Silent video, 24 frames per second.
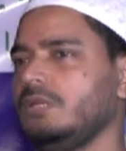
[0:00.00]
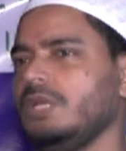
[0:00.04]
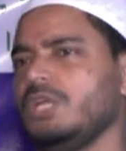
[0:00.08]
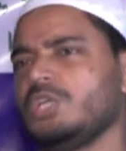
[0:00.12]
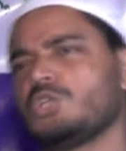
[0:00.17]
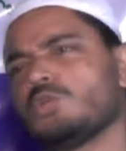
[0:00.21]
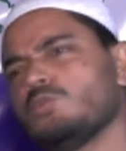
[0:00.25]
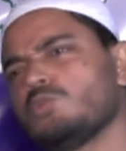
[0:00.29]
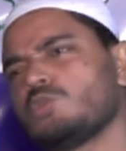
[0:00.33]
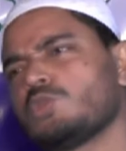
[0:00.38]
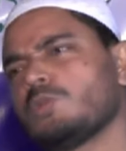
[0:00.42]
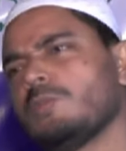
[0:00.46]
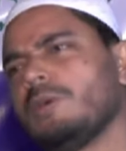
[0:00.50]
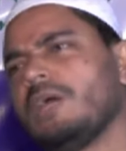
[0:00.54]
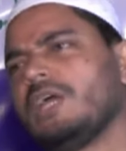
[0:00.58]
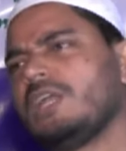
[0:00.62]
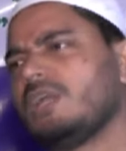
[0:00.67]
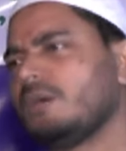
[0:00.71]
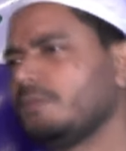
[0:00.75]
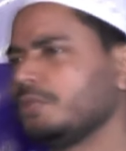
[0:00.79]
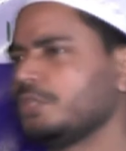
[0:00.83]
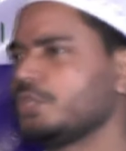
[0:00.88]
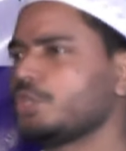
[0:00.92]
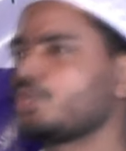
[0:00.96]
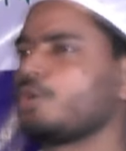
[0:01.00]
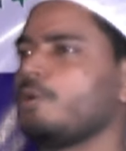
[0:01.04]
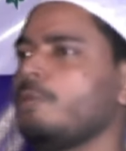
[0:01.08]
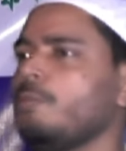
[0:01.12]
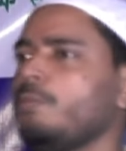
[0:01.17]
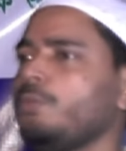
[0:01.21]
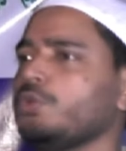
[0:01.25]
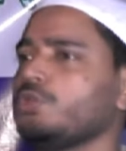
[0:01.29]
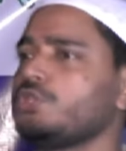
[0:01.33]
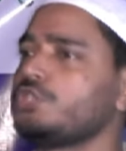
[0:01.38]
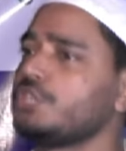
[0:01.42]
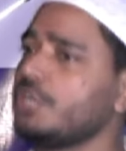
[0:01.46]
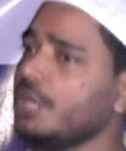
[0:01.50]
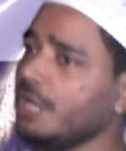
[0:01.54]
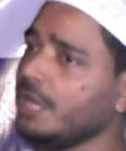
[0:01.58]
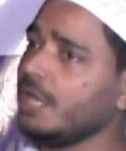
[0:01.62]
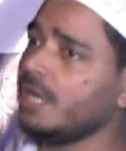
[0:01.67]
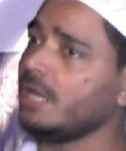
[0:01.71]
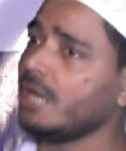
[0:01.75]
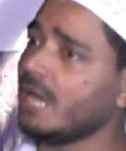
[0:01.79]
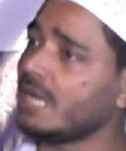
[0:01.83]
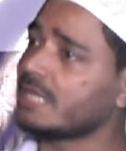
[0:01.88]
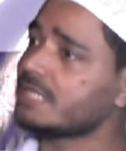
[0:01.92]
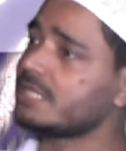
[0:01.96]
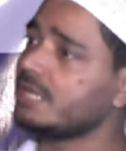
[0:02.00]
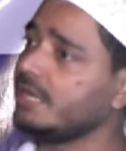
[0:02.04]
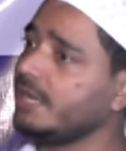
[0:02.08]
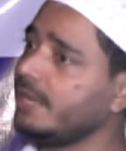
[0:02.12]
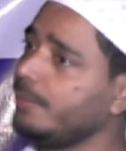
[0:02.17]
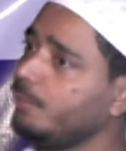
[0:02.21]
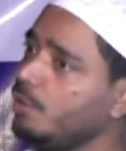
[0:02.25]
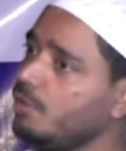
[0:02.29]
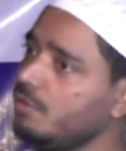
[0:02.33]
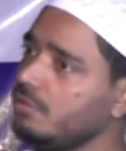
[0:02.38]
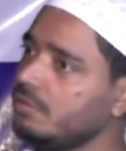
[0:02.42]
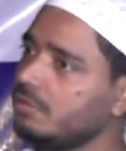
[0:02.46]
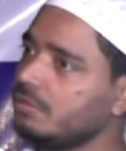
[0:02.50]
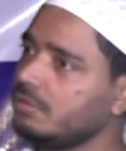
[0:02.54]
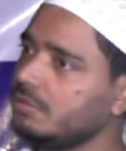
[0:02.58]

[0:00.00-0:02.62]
এই সমস্ত ভাইয়েরা আমাদের সম্পদ ছিলেন আছেন এবং